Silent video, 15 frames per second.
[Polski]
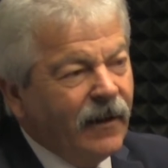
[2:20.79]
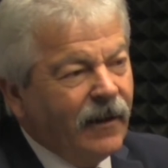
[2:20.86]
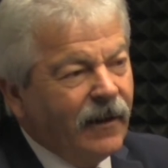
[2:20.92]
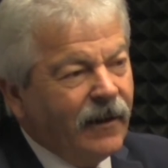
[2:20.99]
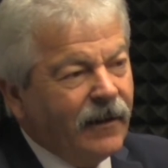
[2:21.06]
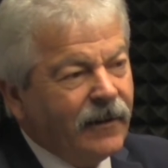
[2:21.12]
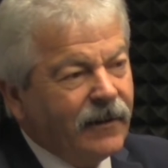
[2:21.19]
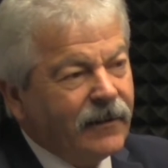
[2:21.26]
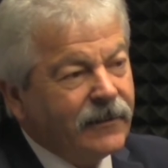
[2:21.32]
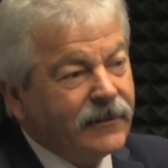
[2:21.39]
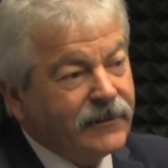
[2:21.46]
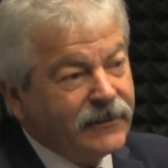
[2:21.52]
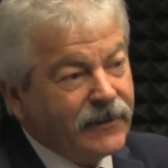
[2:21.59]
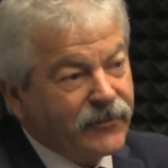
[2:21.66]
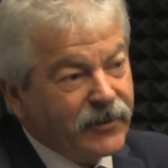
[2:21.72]
a
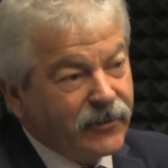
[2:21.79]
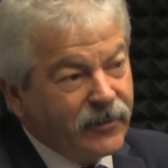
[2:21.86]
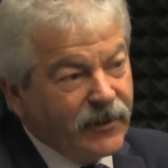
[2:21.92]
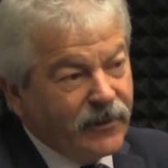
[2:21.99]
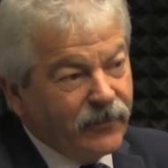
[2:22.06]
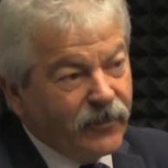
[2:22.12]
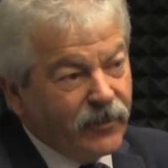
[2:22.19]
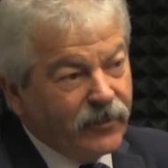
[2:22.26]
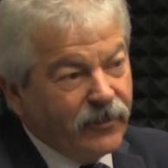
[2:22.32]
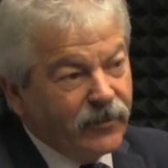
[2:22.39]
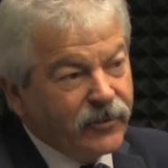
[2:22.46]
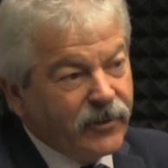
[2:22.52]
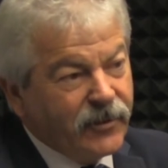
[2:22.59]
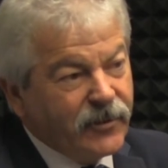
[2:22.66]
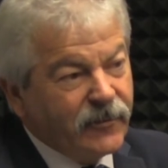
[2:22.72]
zawsze tutaj
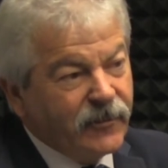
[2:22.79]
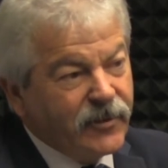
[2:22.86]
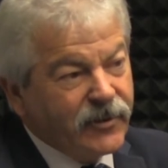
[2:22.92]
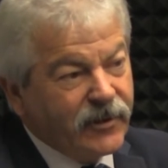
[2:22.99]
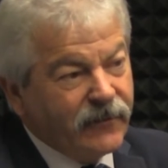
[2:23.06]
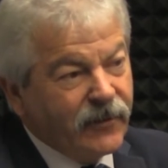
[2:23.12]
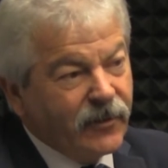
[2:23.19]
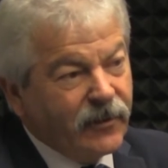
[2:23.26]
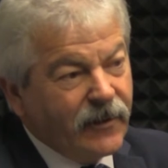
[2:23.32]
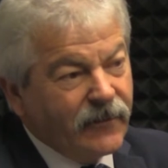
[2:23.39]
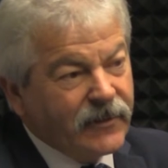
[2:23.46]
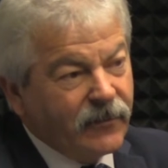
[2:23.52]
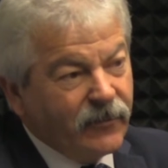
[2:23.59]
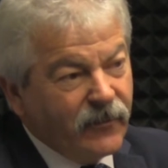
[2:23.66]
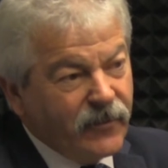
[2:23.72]
podnosiliśmy, że
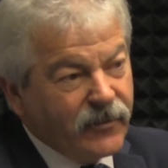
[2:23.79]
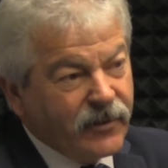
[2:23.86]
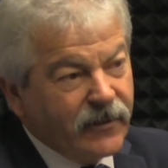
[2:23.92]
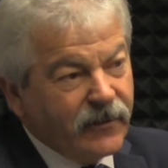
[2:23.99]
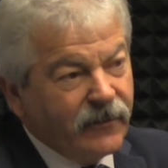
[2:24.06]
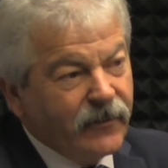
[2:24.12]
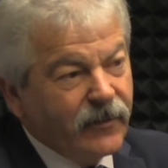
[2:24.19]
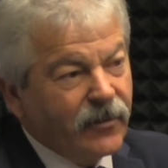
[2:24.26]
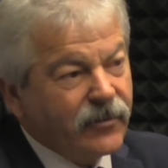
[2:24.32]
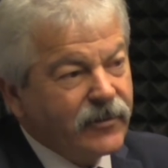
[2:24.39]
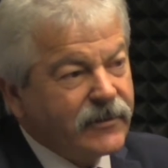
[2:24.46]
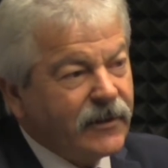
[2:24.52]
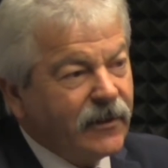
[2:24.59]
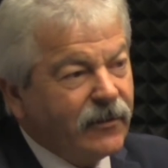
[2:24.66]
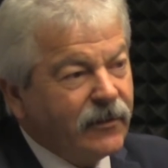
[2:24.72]
wykonawca mówi, że
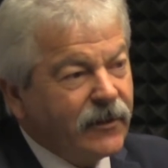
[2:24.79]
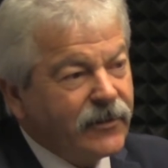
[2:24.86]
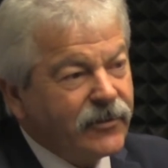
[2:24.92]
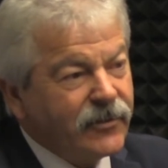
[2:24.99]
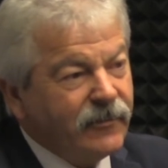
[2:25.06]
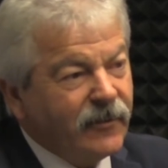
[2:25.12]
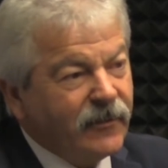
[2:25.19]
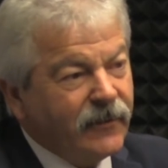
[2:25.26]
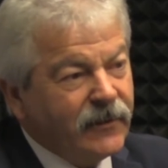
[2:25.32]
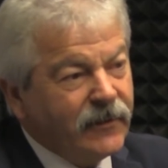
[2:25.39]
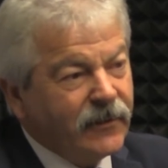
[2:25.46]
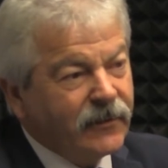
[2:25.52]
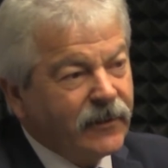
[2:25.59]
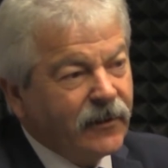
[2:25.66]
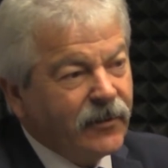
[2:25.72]
wykorzysta okres zimowy
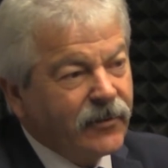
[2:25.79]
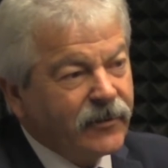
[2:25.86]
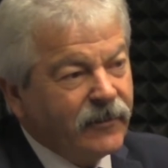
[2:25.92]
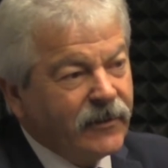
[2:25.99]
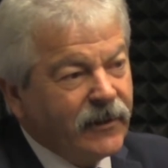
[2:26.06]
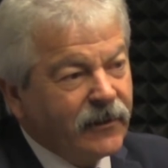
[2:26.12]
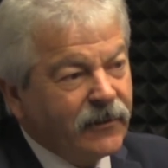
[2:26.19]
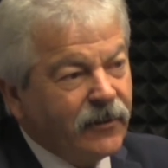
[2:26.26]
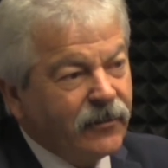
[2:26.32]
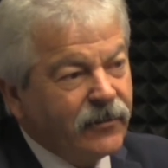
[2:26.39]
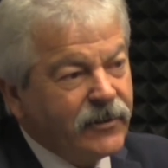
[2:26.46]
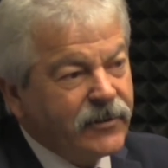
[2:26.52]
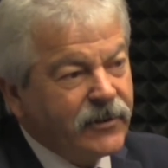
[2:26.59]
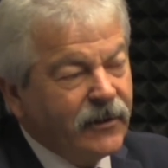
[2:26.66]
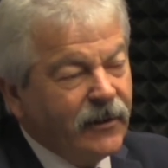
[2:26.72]
do tego, żeby
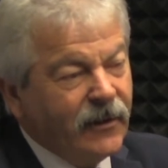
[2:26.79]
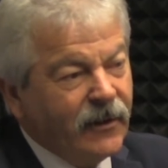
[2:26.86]
nadgonić